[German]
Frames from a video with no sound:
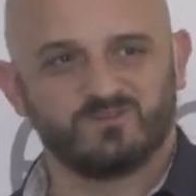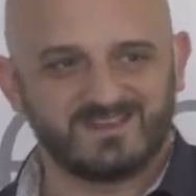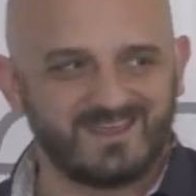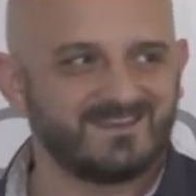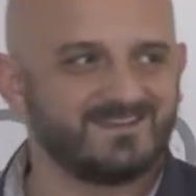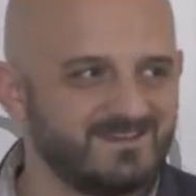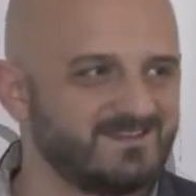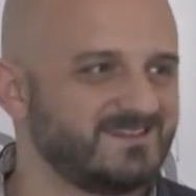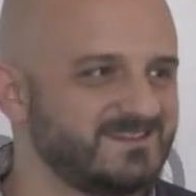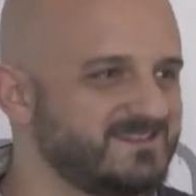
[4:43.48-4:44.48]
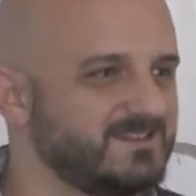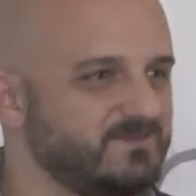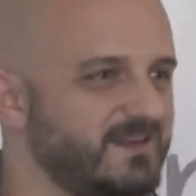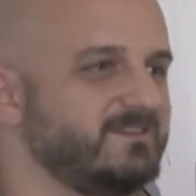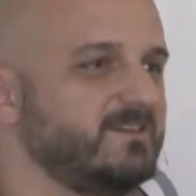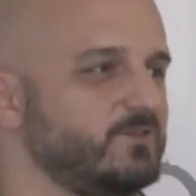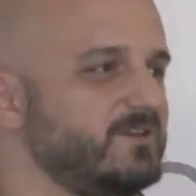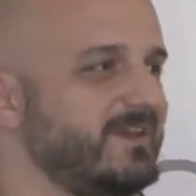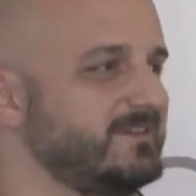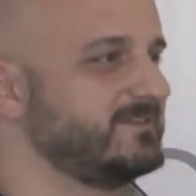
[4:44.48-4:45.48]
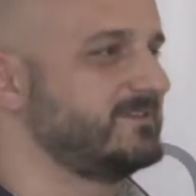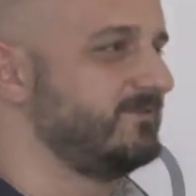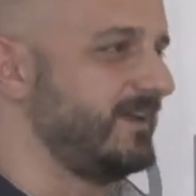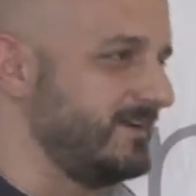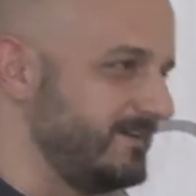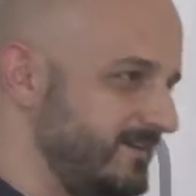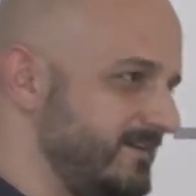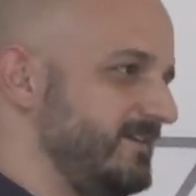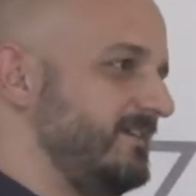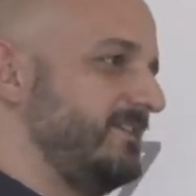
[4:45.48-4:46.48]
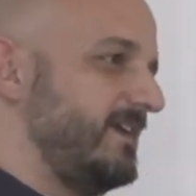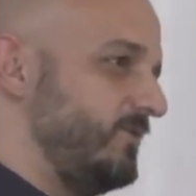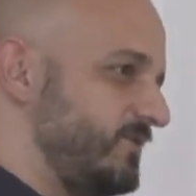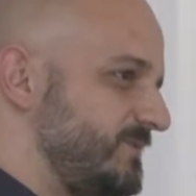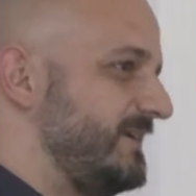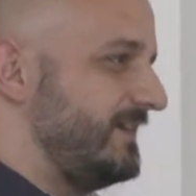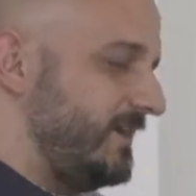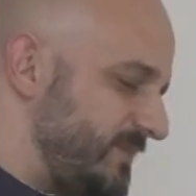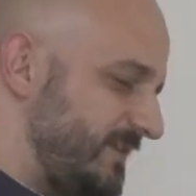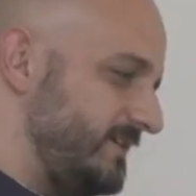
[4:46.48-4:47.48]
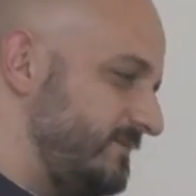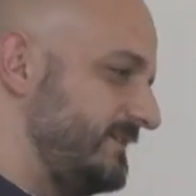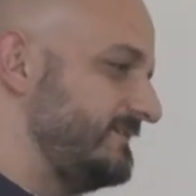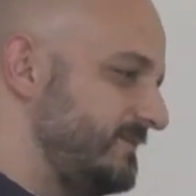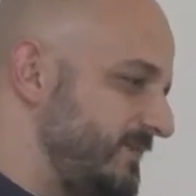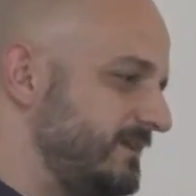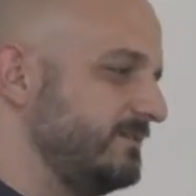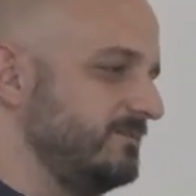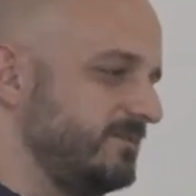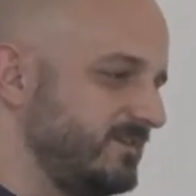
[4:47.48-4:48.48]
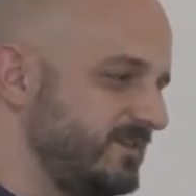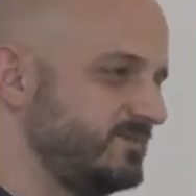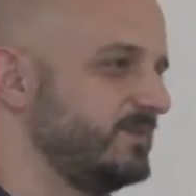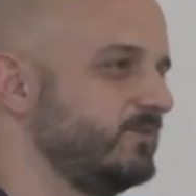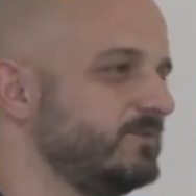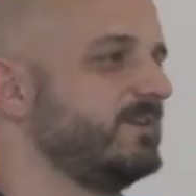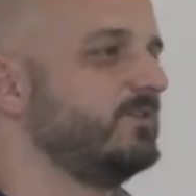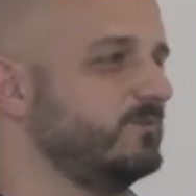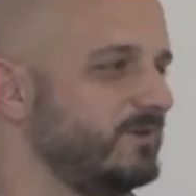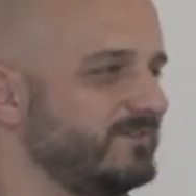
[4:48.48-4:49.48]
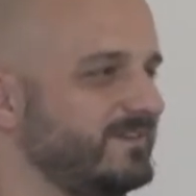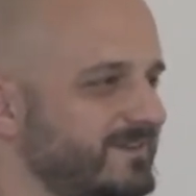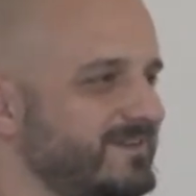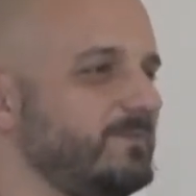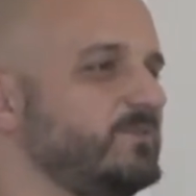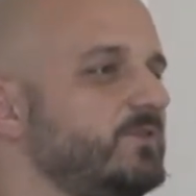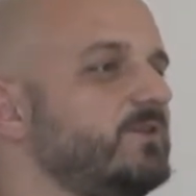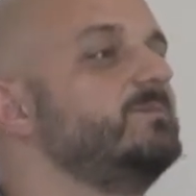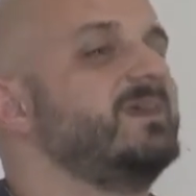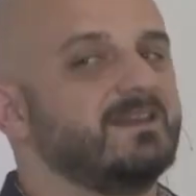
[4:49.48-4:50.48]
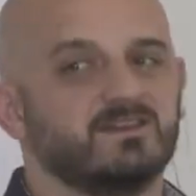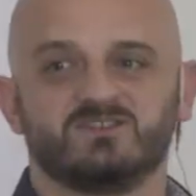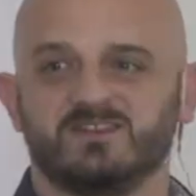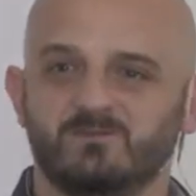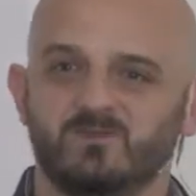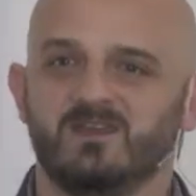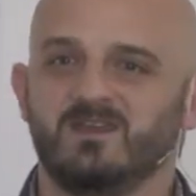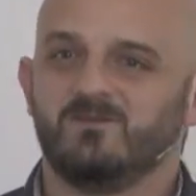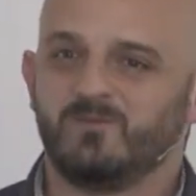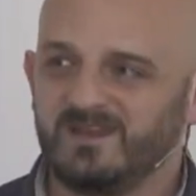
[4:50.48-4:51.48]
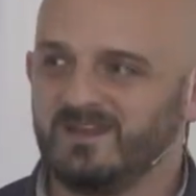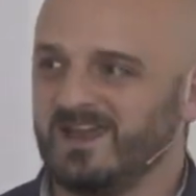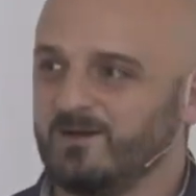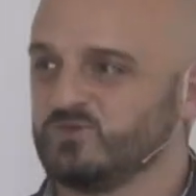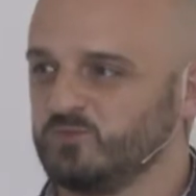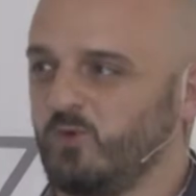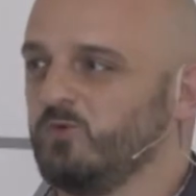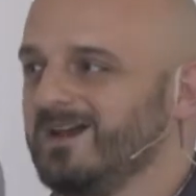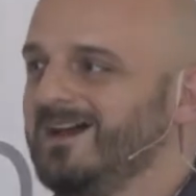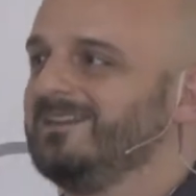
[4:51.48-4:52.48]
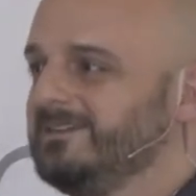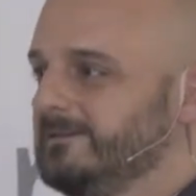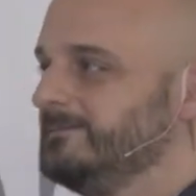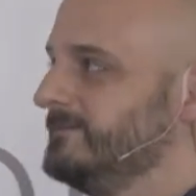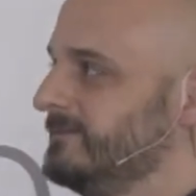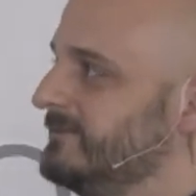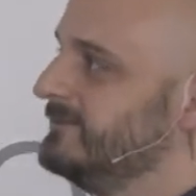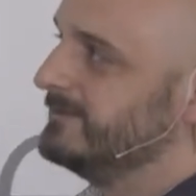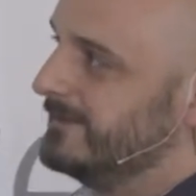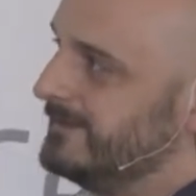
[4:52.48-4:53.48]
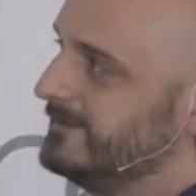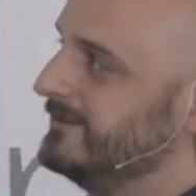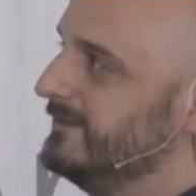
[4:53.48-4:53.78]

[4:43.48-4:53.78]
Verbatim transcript: zeigen, hey, das ist jetzt vielleicht nicht so die wertigste Frage. Drei Wochen später hat man dann aber einen Termin, dann sitzt man dem Kunden gegenüber und sagt, ich habe dir doch ein Mail geschrieben, meine Absprungrate. Ja,